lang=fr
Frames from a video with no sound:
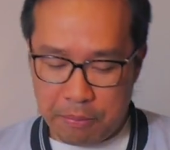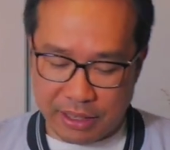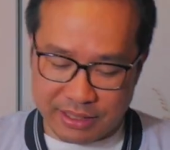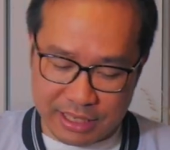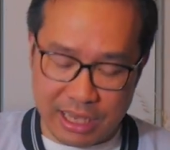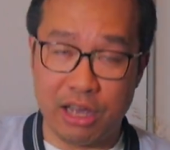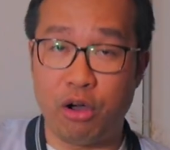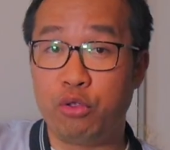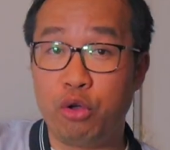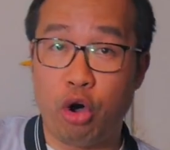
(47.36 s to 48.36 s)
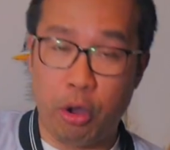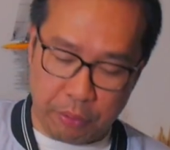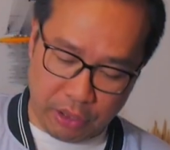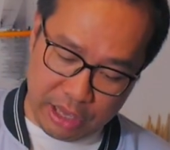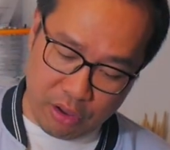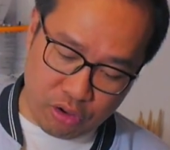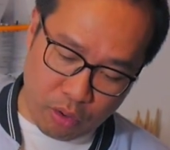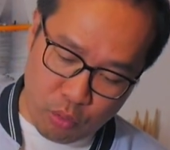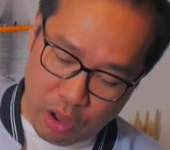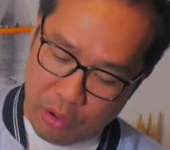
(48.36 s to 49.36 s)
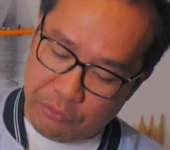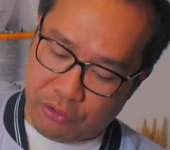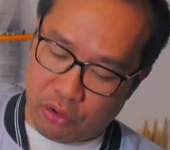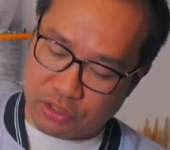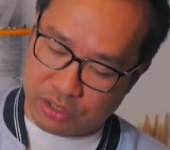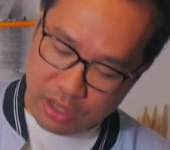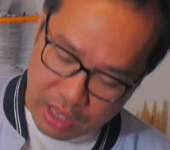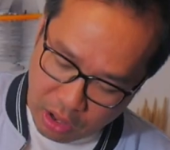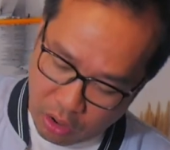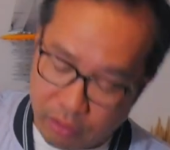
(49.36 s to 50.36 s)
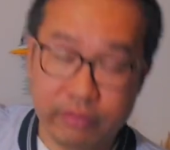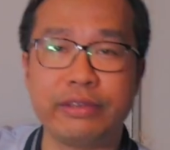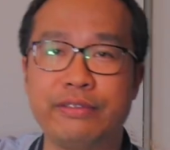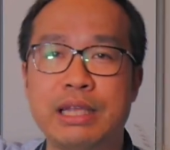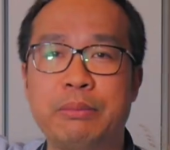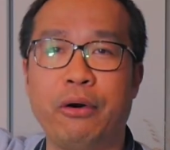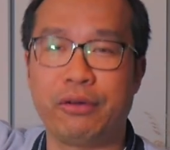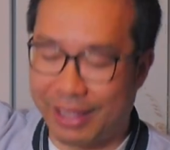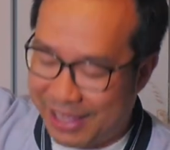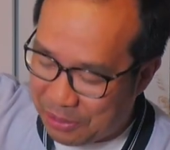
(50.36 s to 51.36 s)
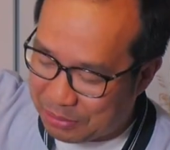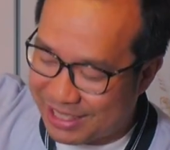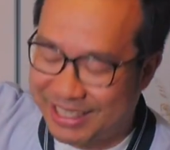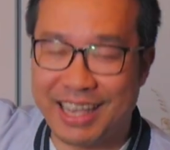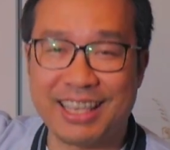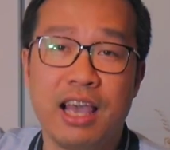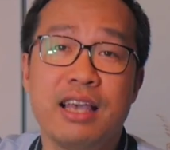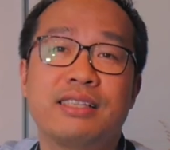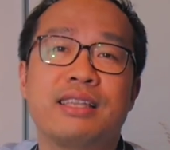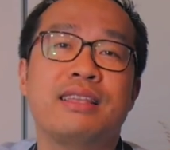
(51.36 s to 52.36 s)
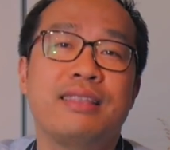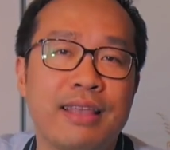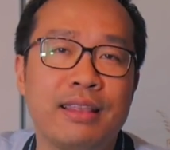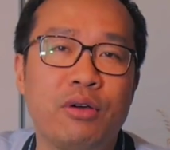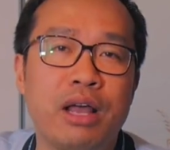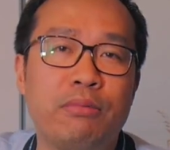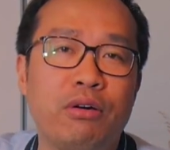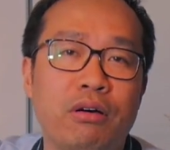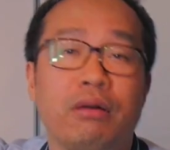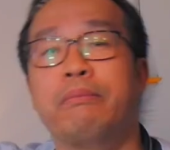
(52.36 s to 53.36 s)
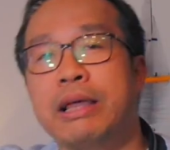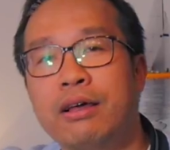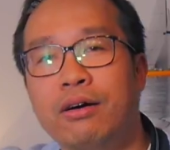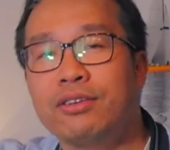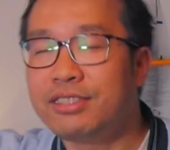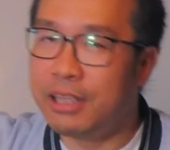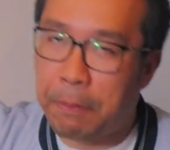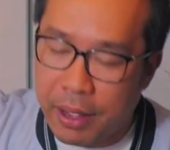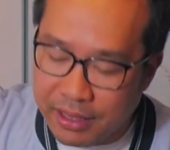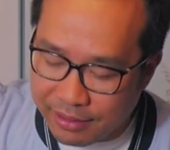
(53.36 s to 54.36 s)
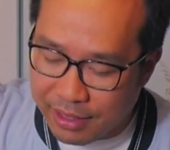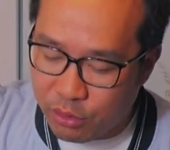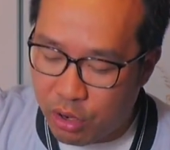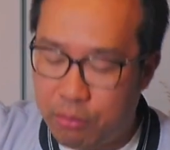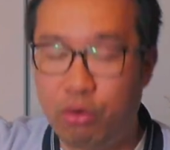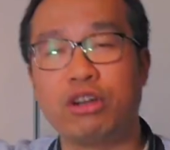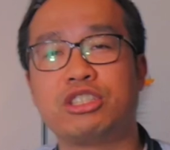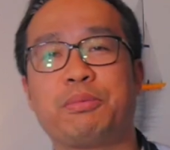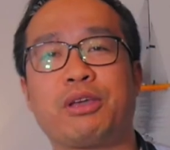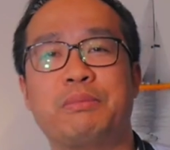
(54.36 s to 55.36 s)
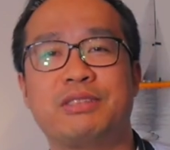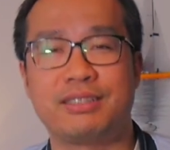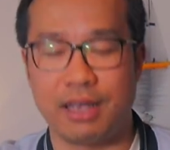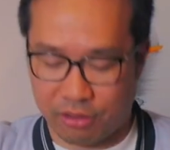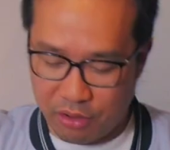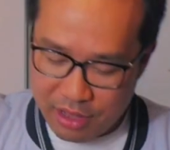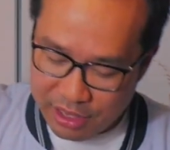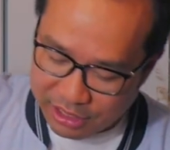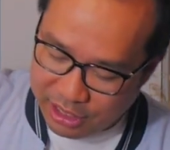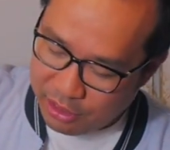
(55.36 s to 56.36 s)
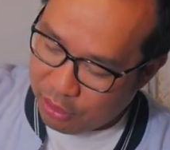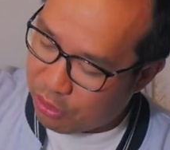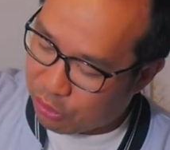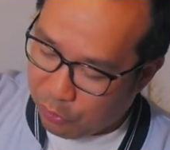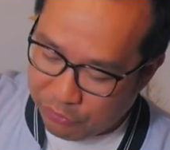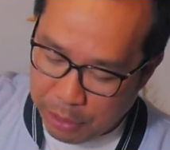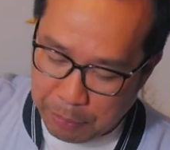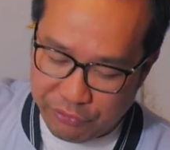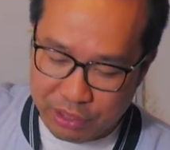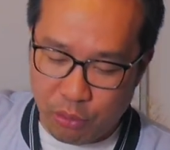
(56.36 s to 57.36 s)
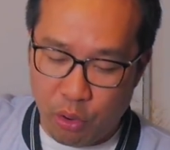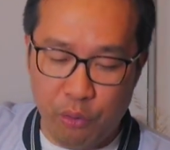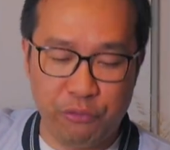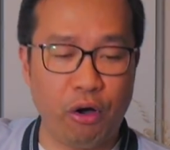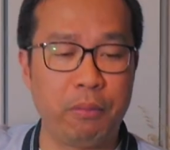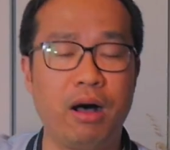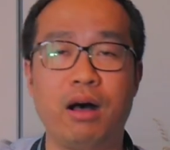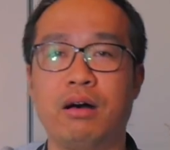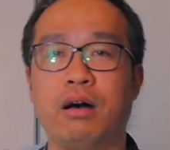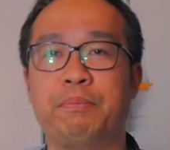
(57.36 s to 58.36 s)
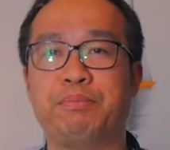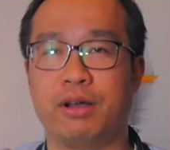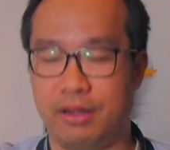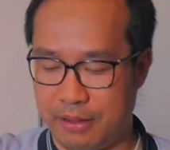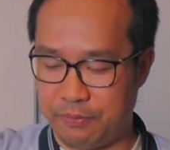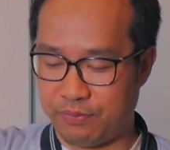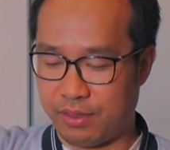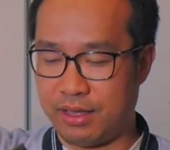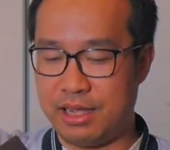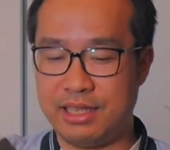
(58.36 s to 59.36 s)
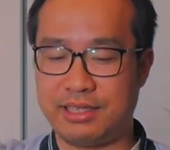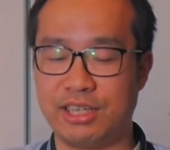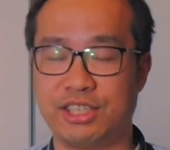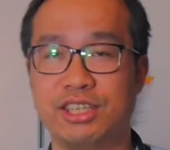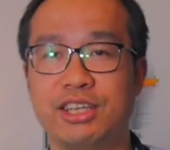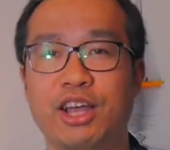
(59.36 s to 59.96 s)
par Sega en Europe et encore moins en France. Alors, évidemment, regardez le petit sac, c'est Nintendo Labo, mais non, ce n'est pas Nintendo Labo. J'ai pris un petit sac qui convenait parfaitement au format. Hop, il s'agit